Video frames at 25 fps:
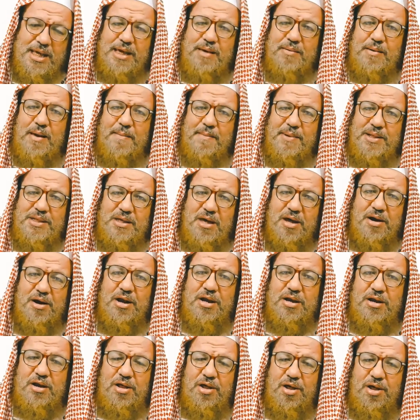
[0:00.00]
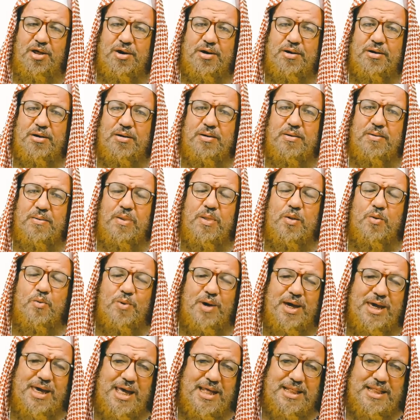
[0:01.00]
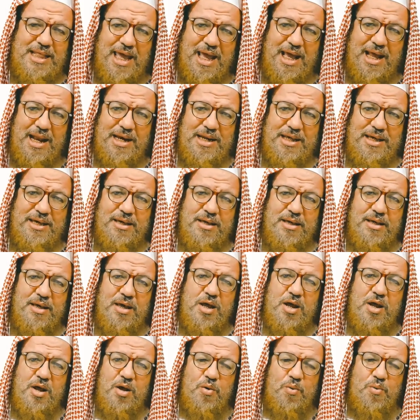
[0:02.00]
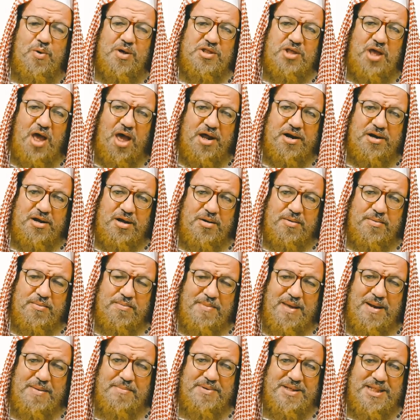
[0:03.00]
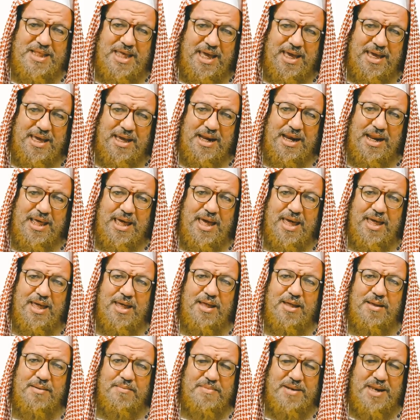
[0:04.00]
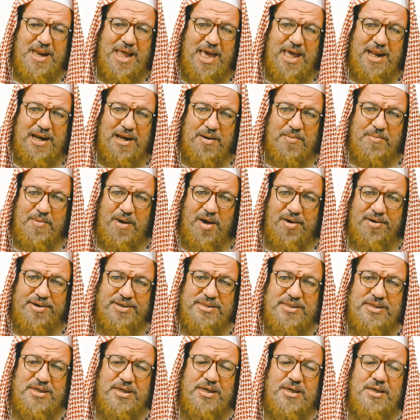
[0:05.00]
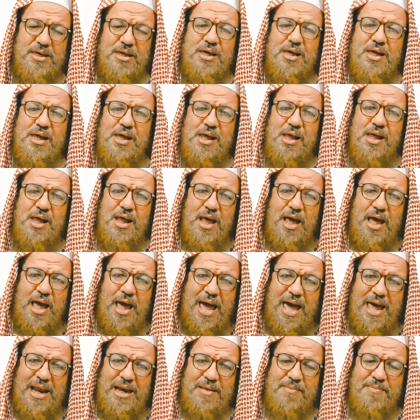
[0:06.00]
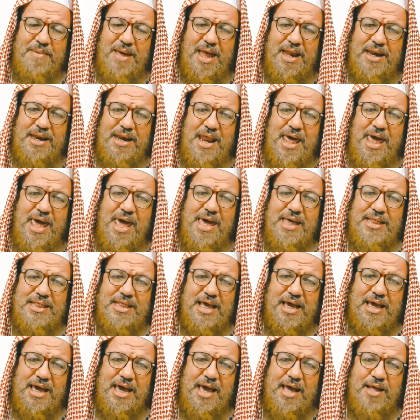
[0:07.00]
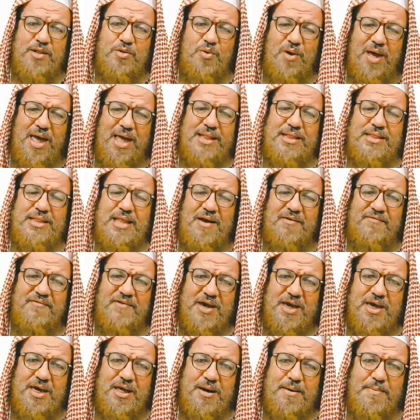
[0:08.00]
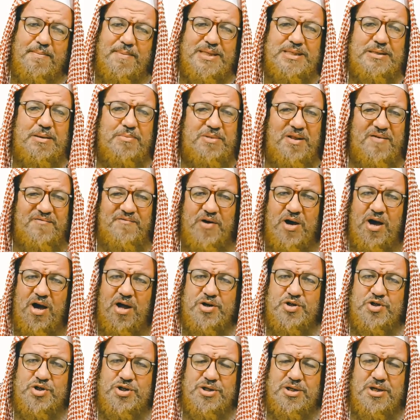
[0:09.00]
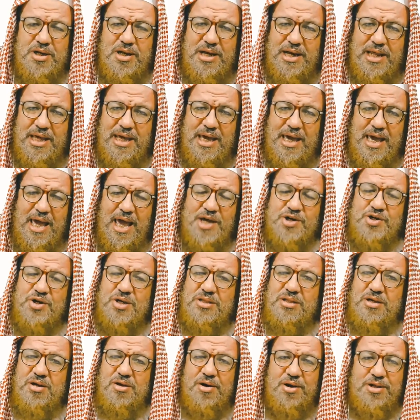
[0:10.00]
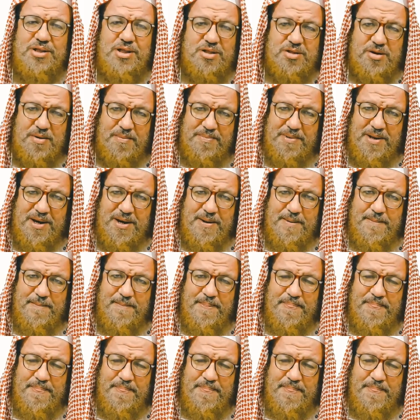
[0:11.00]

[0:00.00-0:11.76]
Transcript: يبقى من يرى النار وهي تغلي وتحرق من بداخلها من أهل المعاصي علم أنها تكاد أن تنفجر بس ما بتنفجرش ليه؟ عشان دي إرادة ربنا